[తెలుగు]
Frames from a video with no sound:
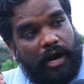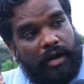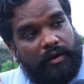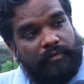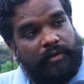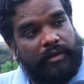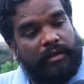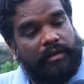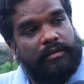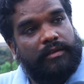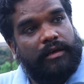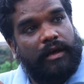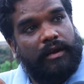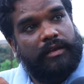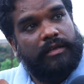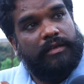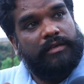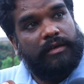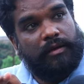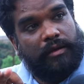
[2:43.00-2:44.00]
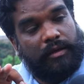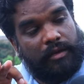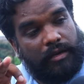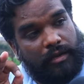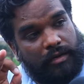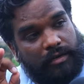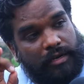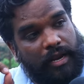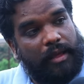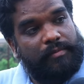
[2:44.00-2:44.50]
అడవి అంటే
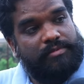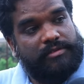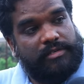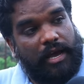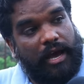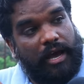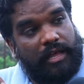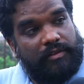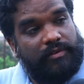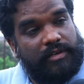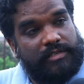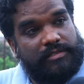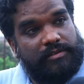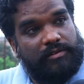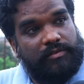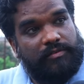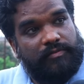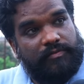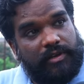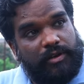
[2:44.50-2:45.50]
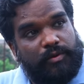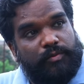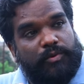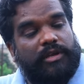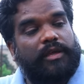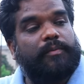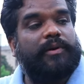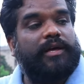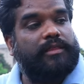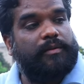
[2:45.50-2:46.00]
ట్రైబ్స్ ఆదివాసులు వీళ్ళు
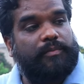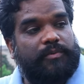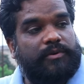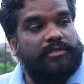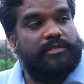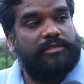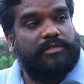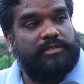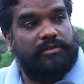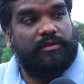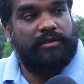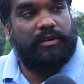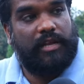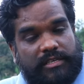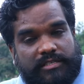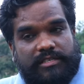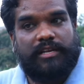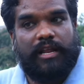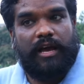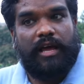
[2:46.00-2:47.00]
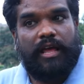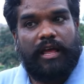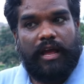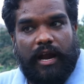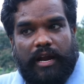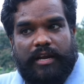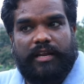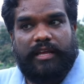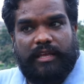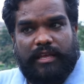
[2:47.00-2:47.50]
ముఖ్య పాత్ర పోషించారు రక్షణ
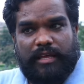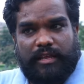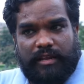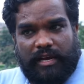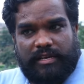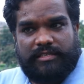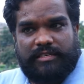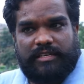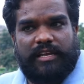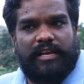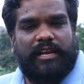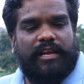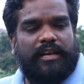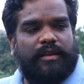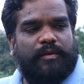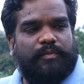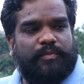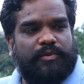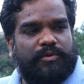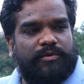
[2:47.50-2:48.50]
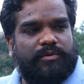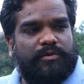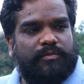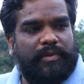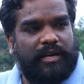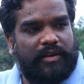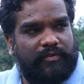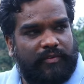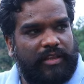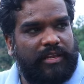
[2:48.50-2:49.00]
అంటే రక్షణ లేనప్పుడు
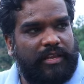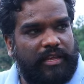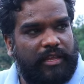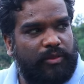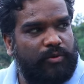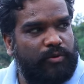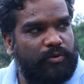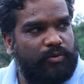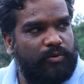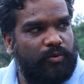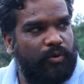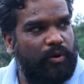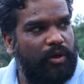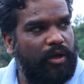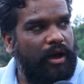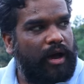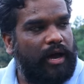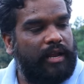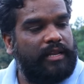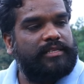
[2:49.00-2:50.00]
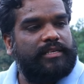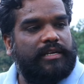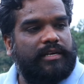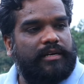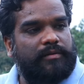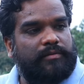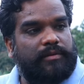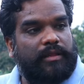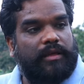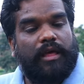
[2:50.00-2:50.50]
మాకు ఎందుకు అనేది
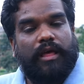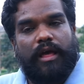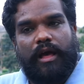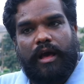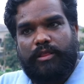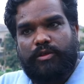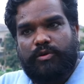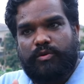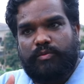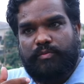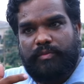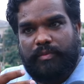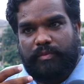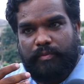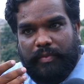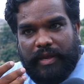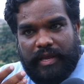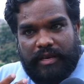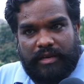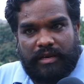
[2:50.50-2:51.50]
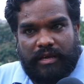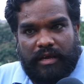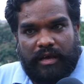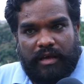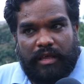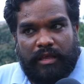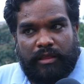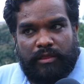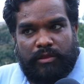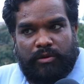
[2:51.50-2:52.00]
జరగడం ఉంది అందుకు మెయిన్గా
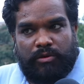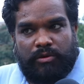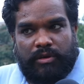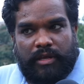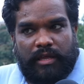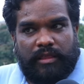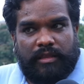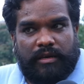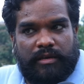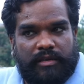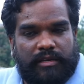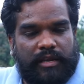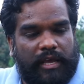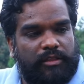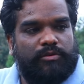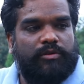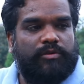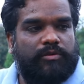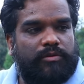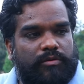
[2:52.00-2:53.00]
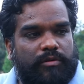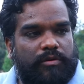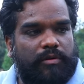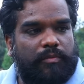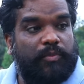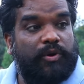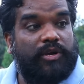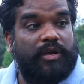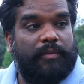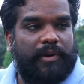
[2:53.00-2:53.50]
ఇందులో ఏంటంటే రైతులు
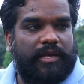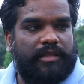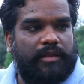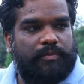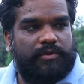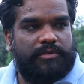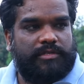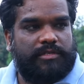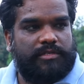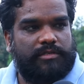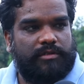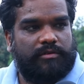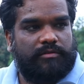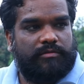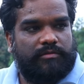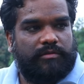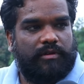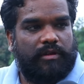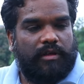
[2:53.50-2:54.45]
ముఖ్య పాత్ర పోషించరు